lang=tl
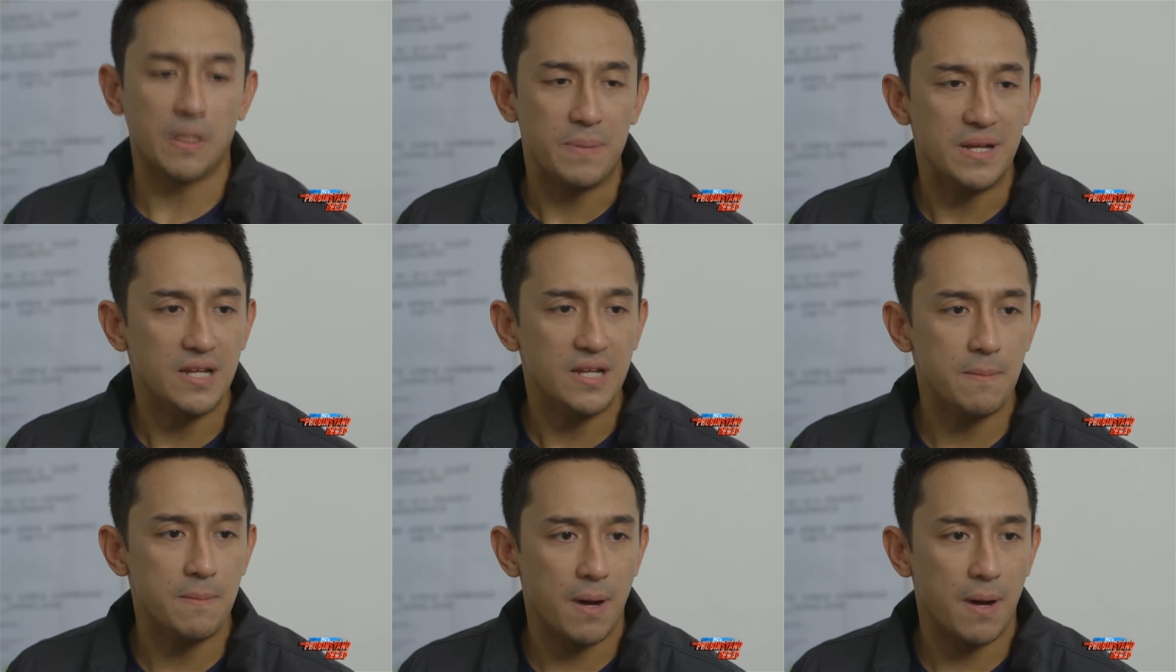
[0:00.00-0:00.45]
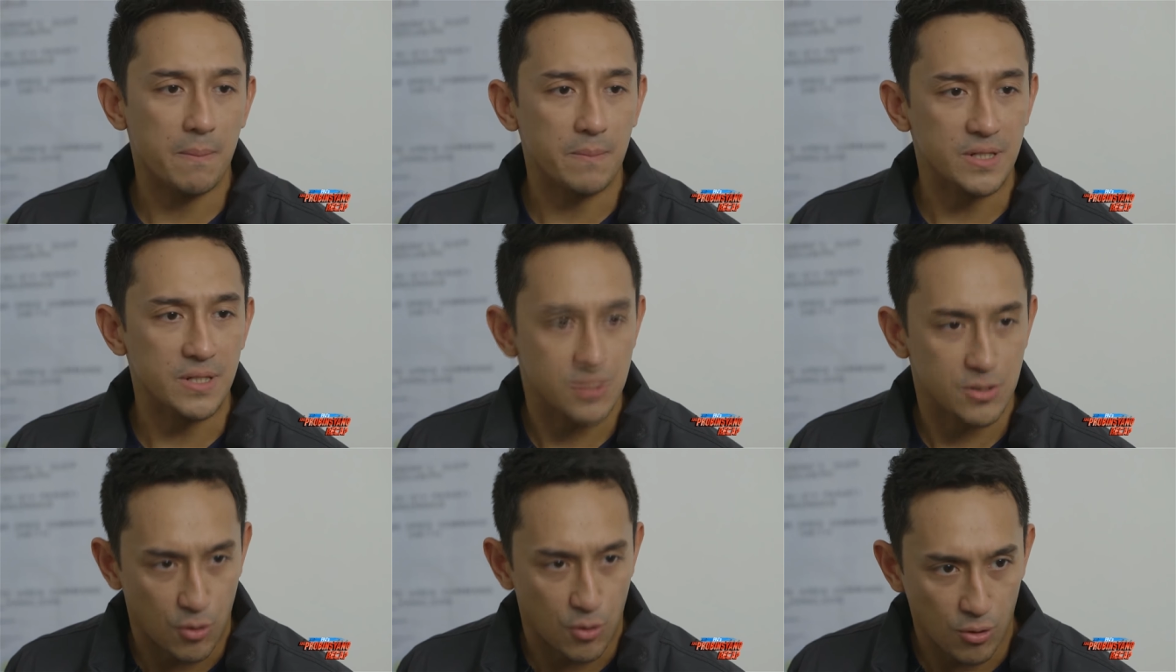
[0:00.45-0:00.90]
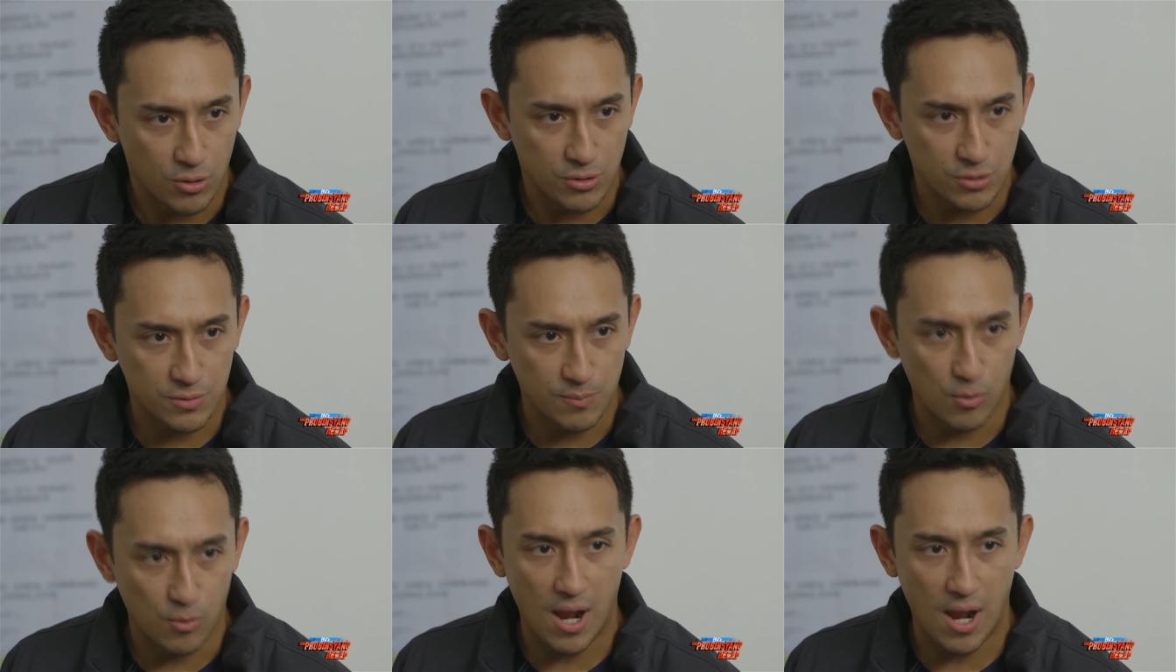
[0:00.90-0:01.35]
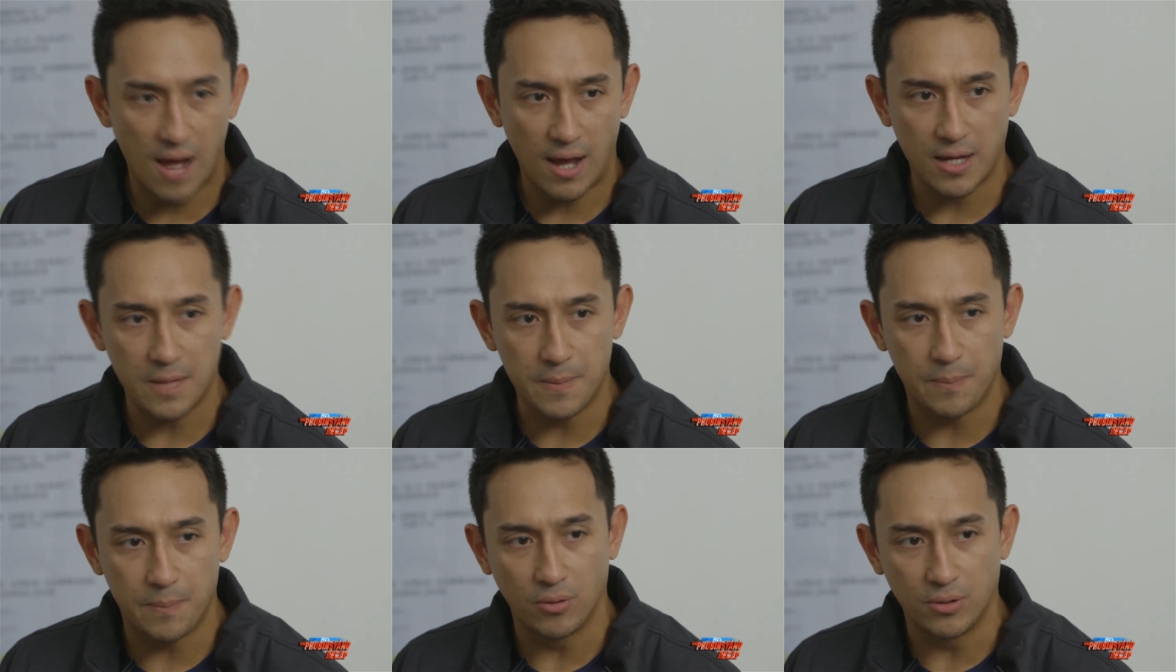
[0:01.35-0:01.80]
15 missed calls
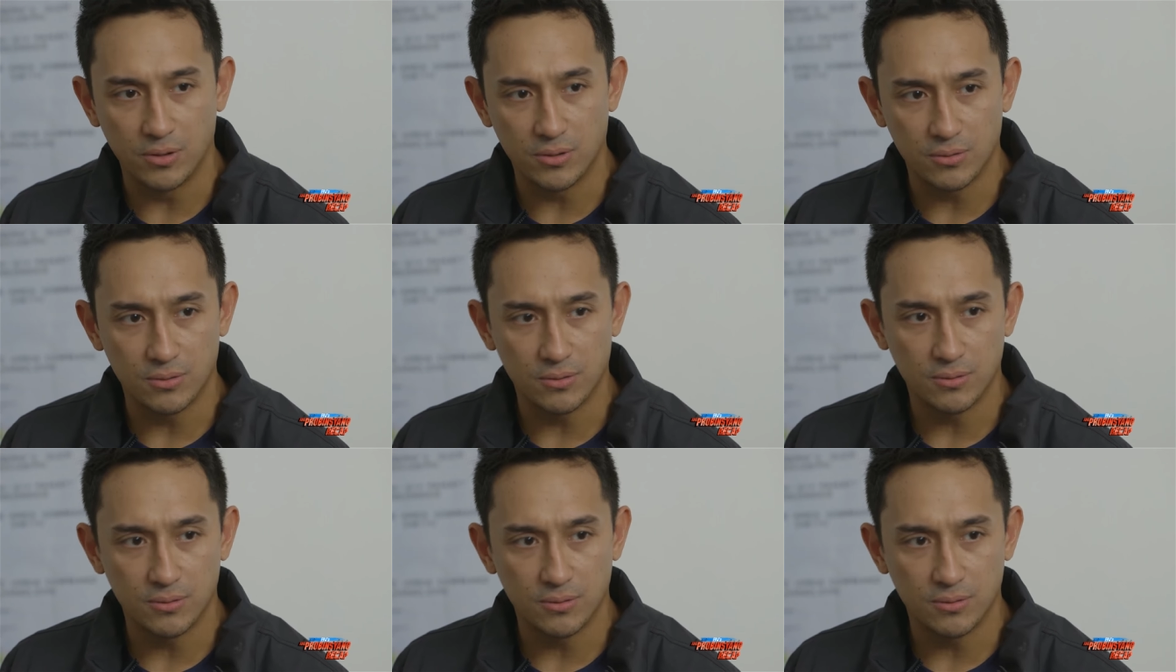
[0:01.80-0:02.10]
mula kay Hipolito.